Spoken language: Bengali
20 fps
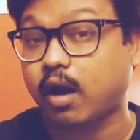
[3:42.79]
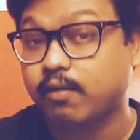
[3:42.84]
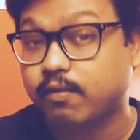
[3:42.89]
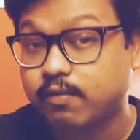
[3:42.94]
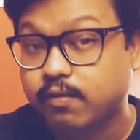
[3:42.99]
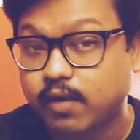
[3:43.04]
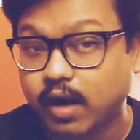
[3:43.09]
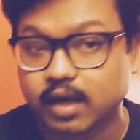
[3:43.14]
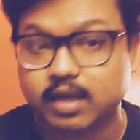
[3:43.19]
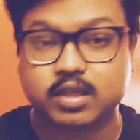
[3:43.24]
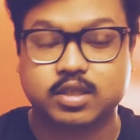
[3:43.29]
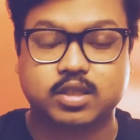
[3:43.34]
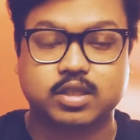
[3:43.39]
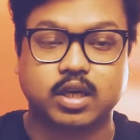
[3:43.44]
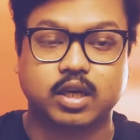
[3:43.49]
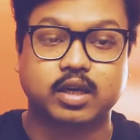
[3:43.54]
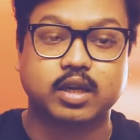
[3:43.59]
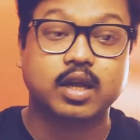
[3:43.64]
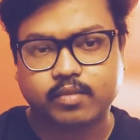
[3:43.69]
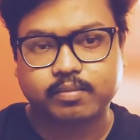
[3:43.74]

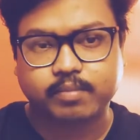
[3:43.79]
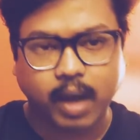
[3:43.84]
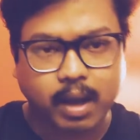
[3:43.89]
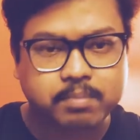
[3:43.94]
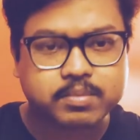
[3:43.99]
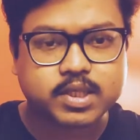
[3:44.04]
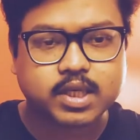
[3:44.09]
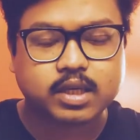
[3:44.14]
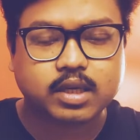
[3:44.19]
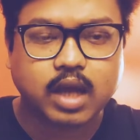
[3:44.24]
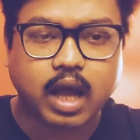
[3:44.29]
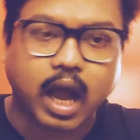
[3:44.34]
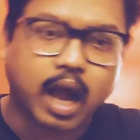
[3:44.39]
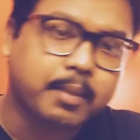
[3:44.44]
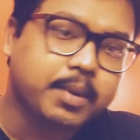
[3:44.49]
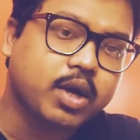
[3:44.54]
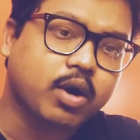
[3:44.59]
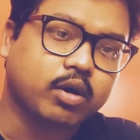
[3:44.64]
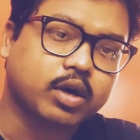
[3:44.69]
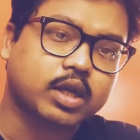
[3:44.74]
আফগানিস্তান ভাবছেন
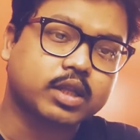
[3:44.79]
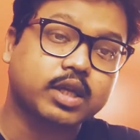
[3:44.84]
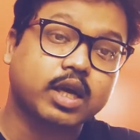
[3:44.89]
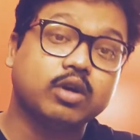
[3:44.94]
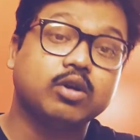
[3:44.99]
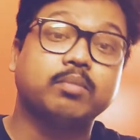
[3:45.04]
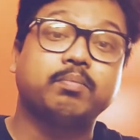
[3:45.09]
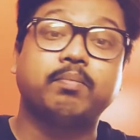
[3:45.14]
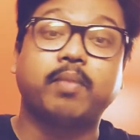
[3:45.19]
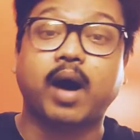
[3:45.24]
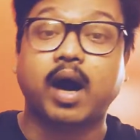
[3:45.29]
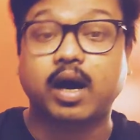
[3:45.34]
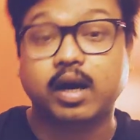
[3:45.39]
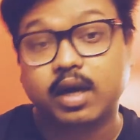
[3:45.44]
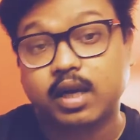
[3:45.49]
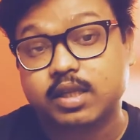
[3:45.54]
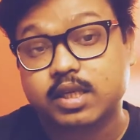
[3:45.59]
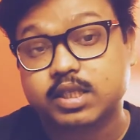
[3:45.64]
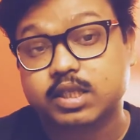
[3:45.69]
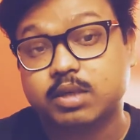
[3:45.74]
আমি হঠাৎ কেন
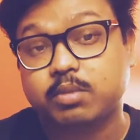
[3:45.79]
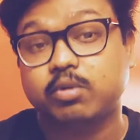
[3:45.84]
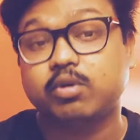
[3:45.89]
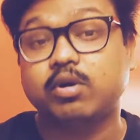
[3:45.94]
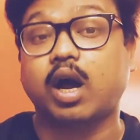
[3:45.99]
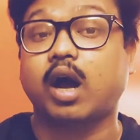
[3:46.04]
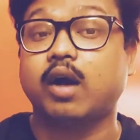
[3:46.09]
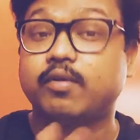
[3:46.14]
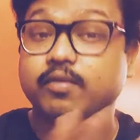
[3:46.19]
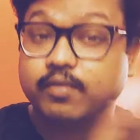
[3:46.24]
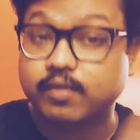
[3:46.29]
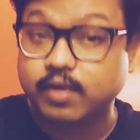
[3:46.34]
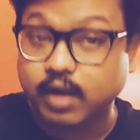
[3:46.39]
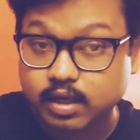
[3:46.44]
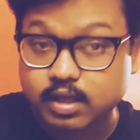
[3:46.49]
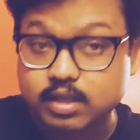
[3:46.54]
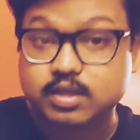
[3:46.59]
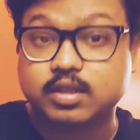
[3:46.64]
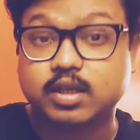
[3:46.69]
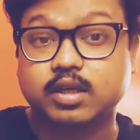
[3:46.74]
বাংলাদেশ এবং
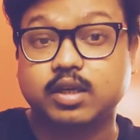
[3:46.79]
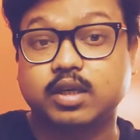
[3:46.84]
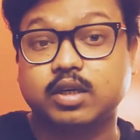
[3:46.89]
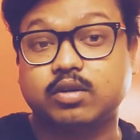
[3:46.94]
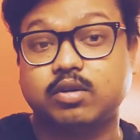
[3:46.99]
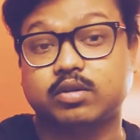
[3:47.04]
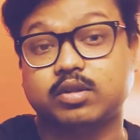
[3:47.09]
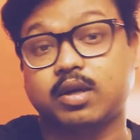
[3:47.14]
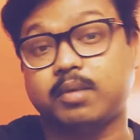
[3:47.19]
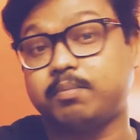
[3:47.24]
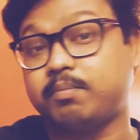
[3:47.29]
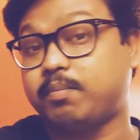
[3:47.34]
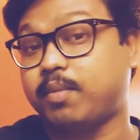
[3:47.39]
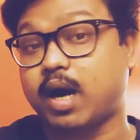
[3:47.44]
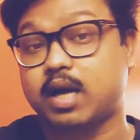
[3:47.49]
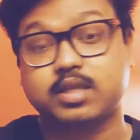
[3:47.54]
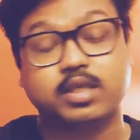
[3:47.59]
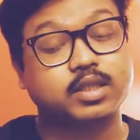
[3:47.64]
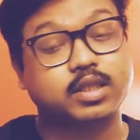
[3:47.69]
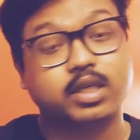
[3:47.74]
আফগানিস্তানের কথা
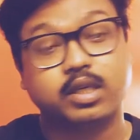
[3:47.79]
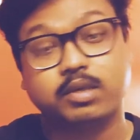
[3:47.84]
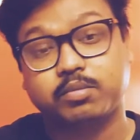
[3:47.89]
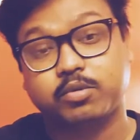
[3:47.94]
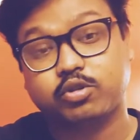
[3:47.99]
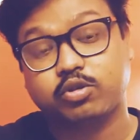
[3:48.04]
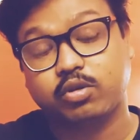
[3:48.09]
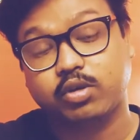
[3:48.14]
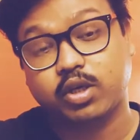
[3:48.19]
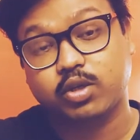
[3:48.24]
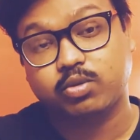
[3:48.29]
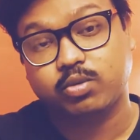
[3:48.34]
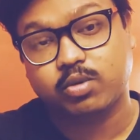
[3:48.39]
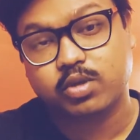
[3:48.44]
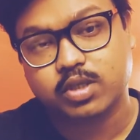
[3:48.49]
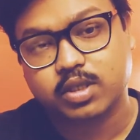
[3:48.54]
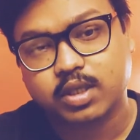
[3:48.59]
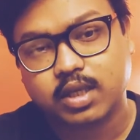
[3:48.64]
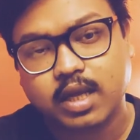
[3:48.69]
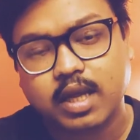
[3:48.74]
বাজেটের প্রসঙ্গে
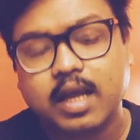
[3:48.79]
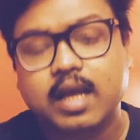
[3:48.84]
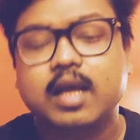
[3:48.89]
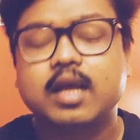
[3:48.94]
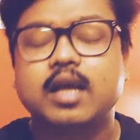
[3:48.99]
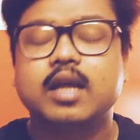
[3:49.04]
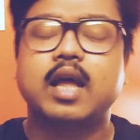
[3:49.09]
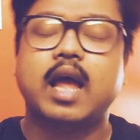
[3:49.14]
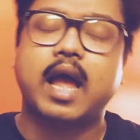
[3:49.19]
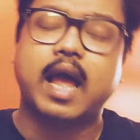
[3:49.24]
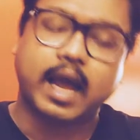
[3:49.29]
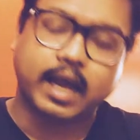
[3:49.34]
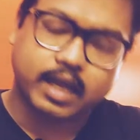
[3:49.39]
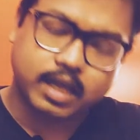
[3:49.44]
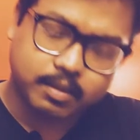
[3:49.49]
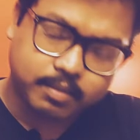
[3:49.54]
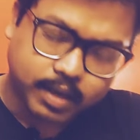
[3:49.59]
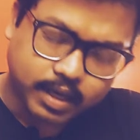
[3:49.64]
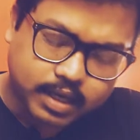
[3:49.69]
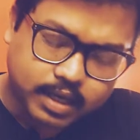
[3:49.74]
তুলছি
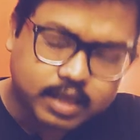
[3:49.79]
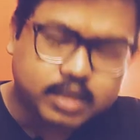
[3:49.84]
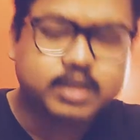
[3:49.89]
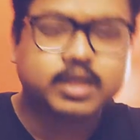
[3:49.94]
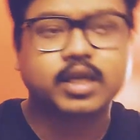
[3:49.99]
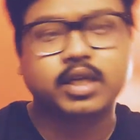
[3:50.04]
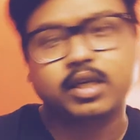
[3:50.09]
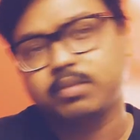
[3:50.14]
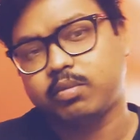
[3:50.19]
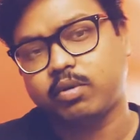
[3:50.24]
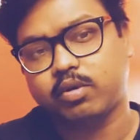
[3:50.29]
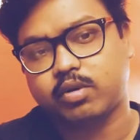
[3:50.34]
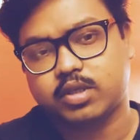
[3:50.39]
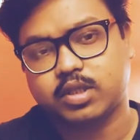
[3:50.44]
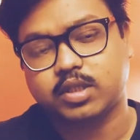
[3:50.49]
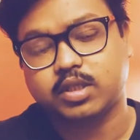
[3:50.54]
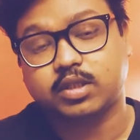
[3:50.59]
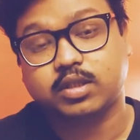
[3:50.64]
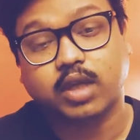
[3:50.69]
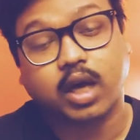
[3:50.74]
একেবারেই ঠিক
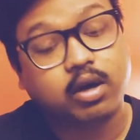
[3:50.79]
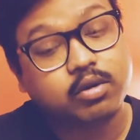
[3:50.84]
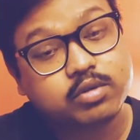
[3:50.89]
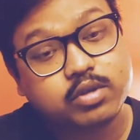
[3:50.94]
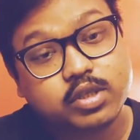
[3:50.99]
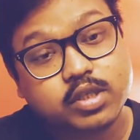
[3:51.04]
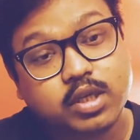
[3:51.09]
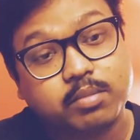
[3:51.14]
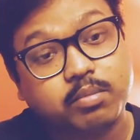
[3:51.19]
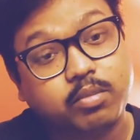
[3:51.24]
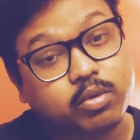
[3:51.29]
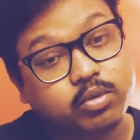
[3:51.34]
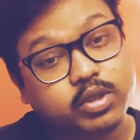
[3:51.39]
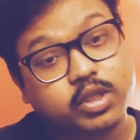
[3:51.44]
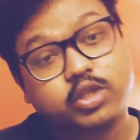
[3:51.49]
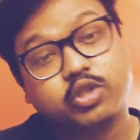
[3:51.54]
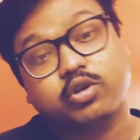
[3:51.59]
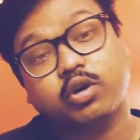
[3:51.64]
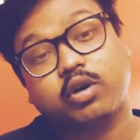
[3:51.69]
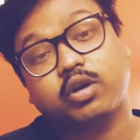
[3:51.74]
বলছি তা হচ্ছে
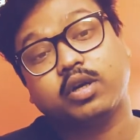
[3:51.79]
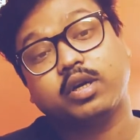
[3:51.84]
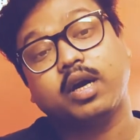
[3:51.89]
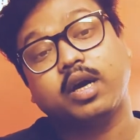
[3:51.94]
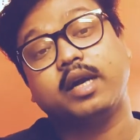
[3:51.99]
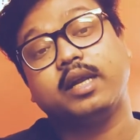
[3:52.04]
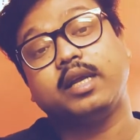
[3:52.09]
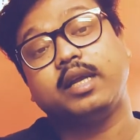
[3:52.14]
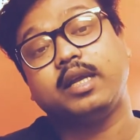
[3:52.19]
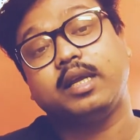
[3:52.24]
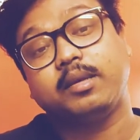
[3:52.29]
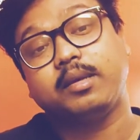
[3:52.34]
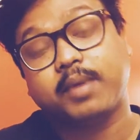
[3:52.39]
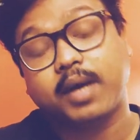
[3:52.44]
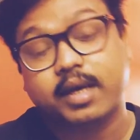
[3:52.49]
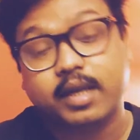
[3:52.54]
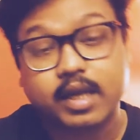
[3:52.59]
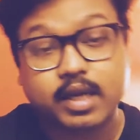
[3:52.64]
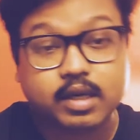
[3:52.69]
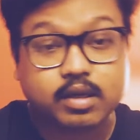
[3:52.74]
মোদী সরকার
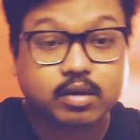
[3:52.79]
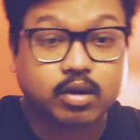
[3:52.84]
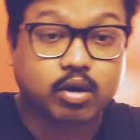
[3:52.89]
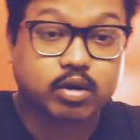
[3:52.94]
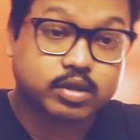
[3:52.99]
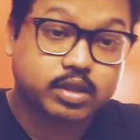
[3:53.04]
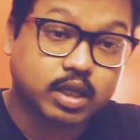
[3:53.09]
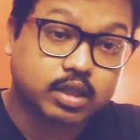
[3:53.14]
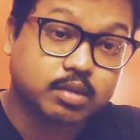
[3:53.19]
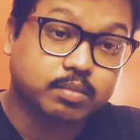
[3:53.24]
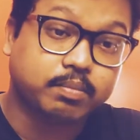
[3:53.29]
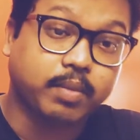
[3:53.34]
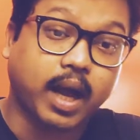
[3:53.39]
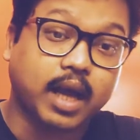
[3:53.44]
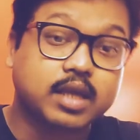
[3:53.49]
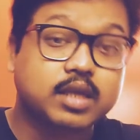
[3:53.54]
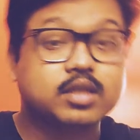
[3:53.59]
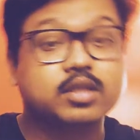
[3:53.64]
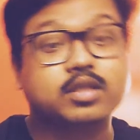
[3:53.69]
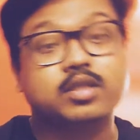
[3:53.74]
এবারের অর্থাৎ
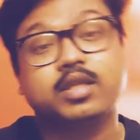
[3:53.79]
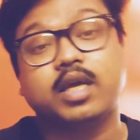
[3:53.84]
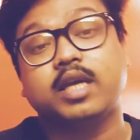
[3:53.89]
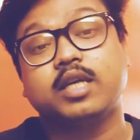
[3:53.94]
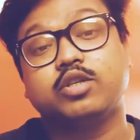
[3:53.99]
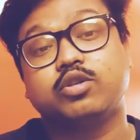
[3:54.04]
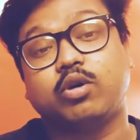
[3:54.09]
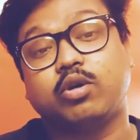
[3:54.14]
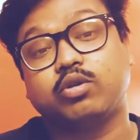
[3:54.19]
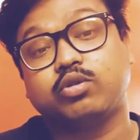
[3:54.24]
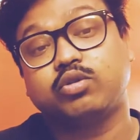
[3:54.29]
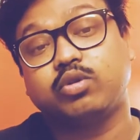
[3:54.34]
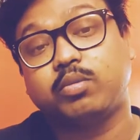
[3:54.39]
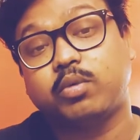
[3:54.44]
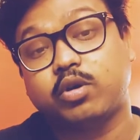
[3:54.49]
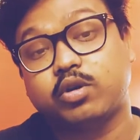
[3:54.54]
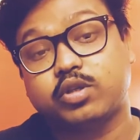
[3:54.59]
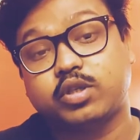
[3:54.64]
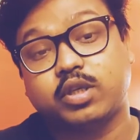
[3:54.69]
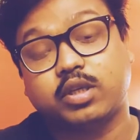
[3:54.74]
বাইশ তেইশ
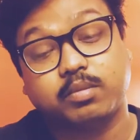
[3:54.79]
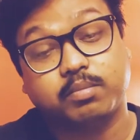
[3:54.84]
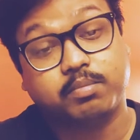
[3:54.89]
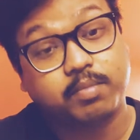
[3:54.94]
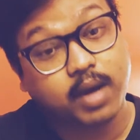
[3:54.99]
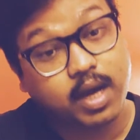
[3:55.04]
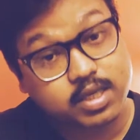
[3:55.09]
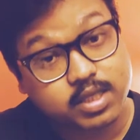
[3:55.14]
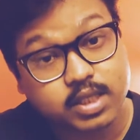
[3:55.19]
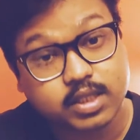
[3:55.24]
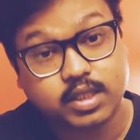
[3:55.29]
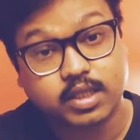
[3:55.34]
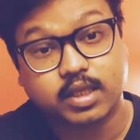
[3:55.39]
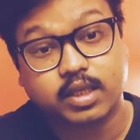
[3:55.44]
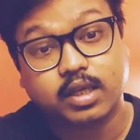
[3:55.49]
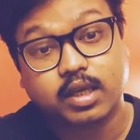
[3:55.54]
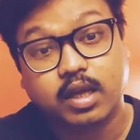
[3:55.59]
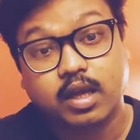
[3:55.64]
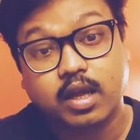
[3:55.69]
অর্থবর্ষের বাজেটে